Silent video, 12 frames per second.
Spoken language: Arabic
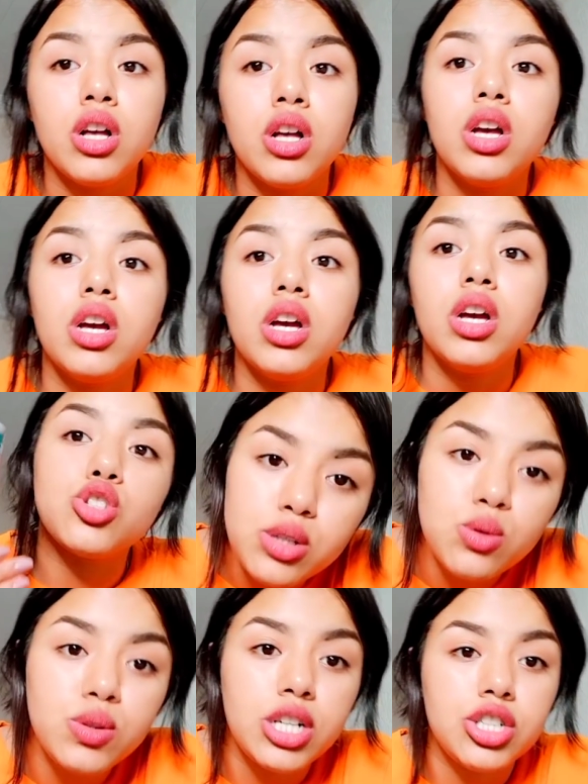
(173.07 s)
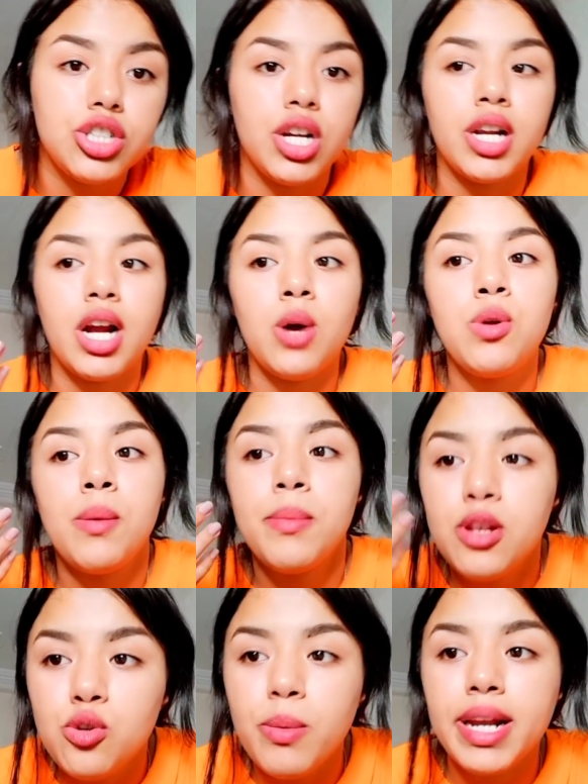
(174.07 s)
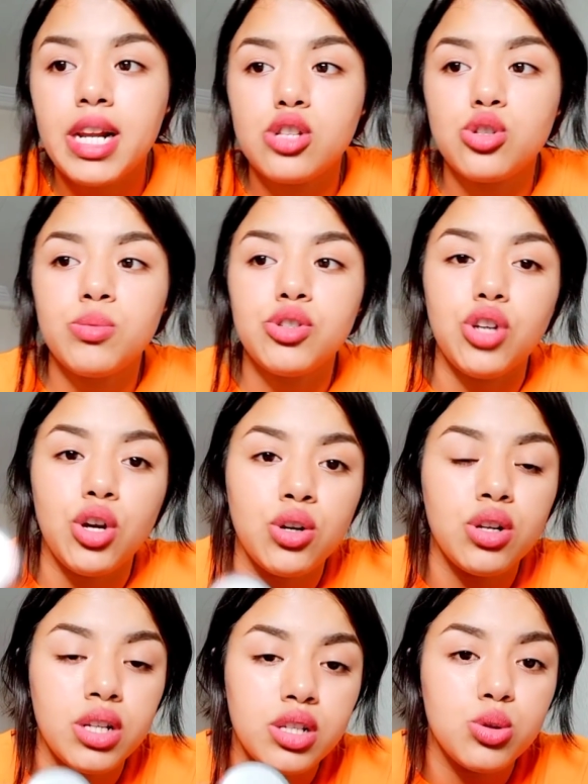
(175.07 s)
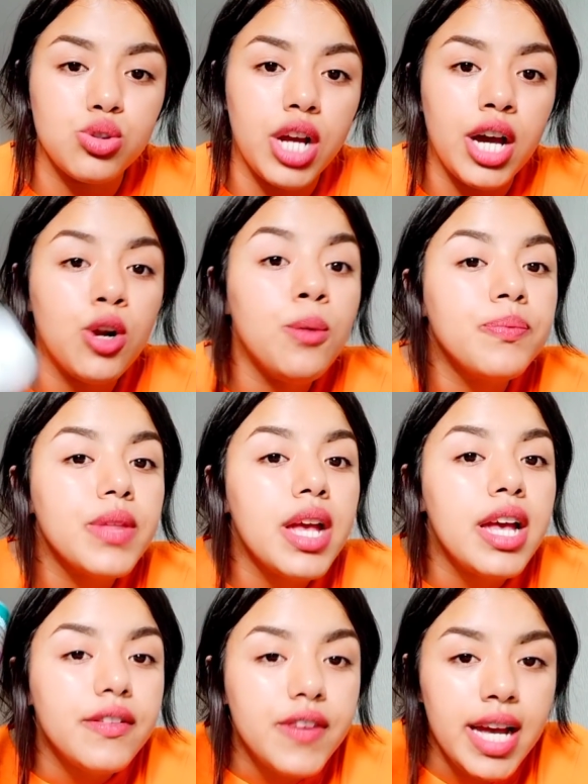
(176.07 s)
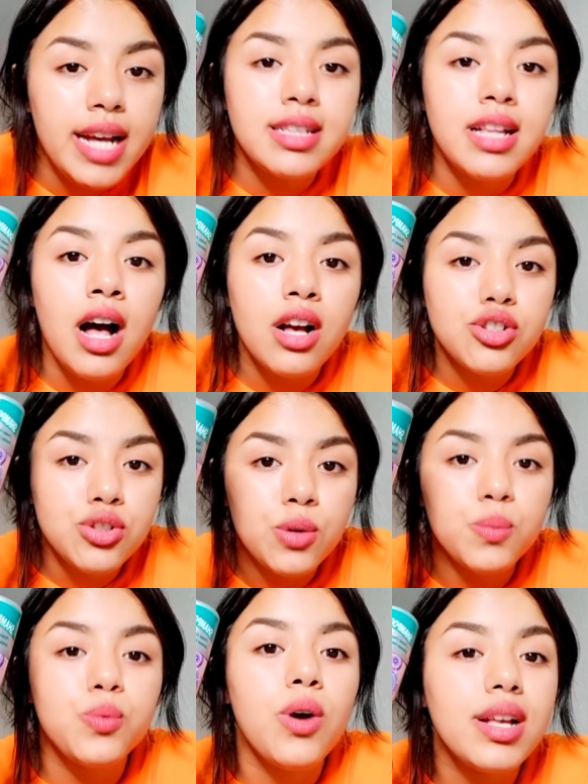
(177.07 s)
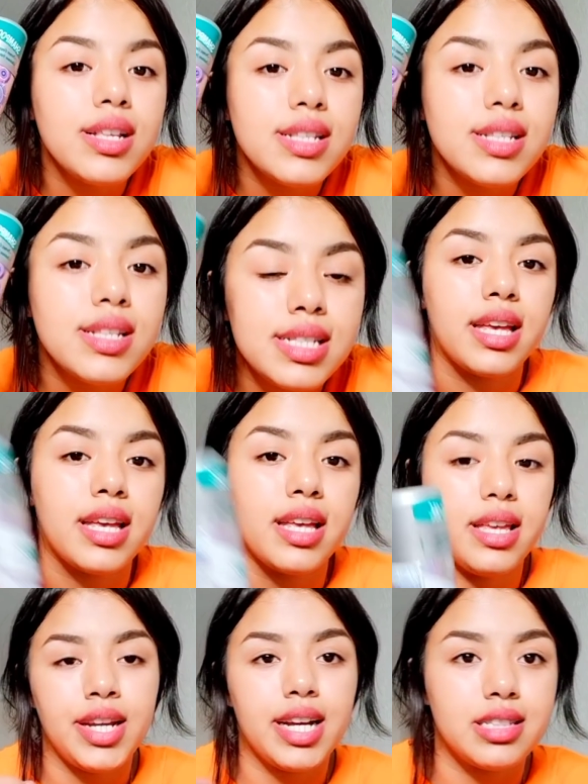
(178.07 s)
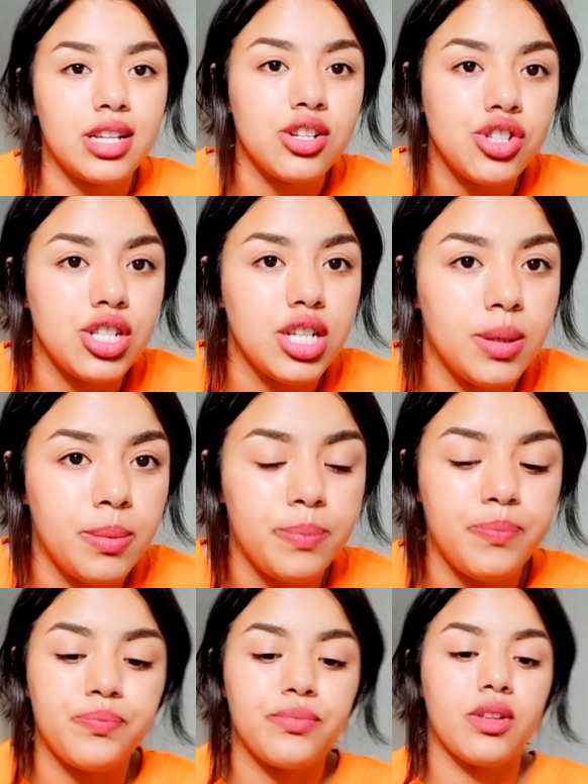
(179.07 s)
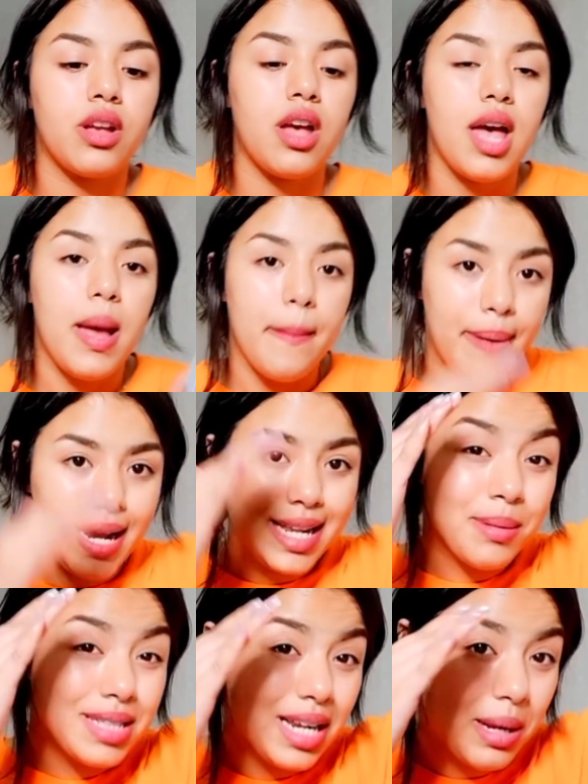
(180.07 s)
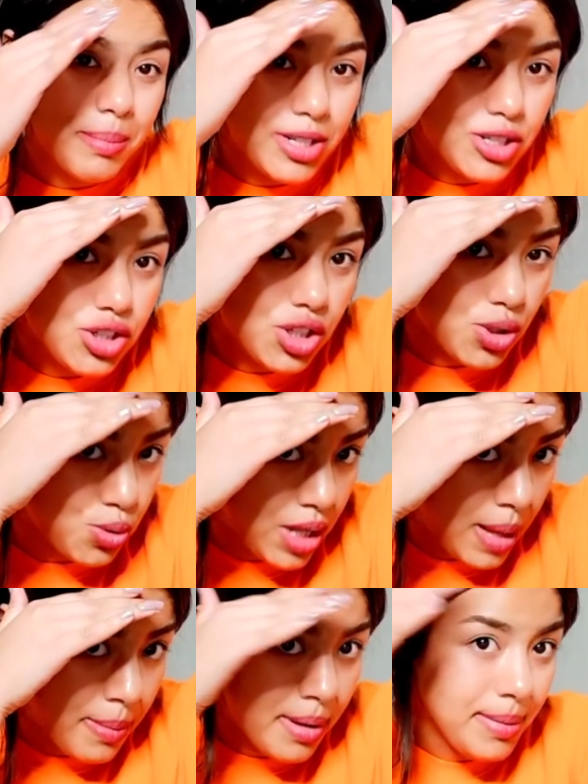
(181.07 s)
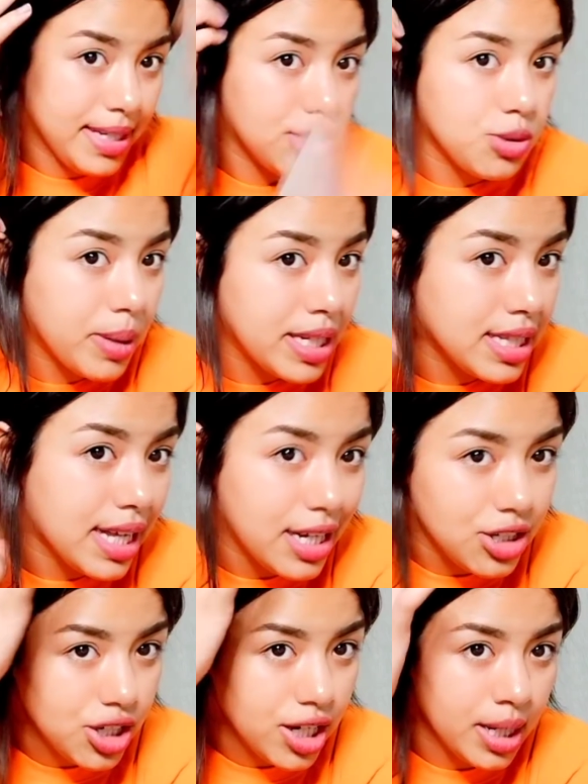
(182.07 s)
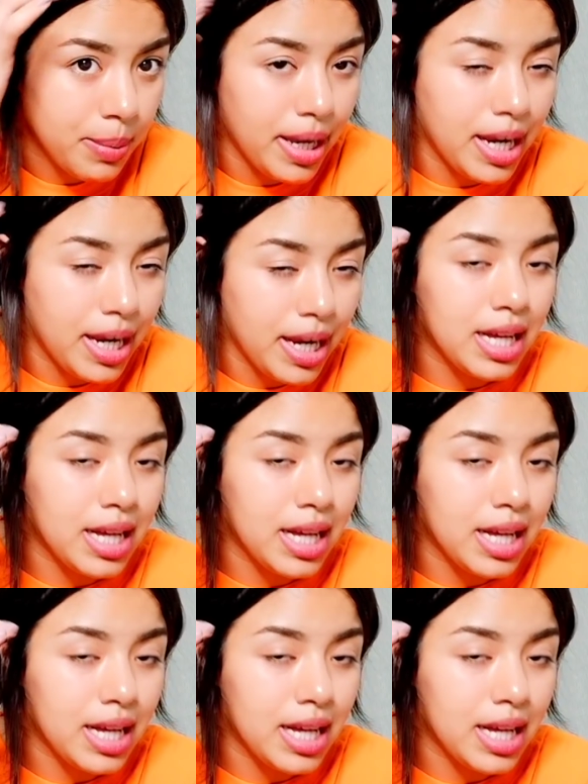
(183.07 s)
خصهم يغسلوا داك الشعر اولا من يومين خصهم يشعر يغسلوا شعرهم فهذا شامبوان سيك يعني كترشيه بحال هكا صراحه مبغيتش نرشو دابا حيتاش بغيت نخلي شعري بحال هكا مزيت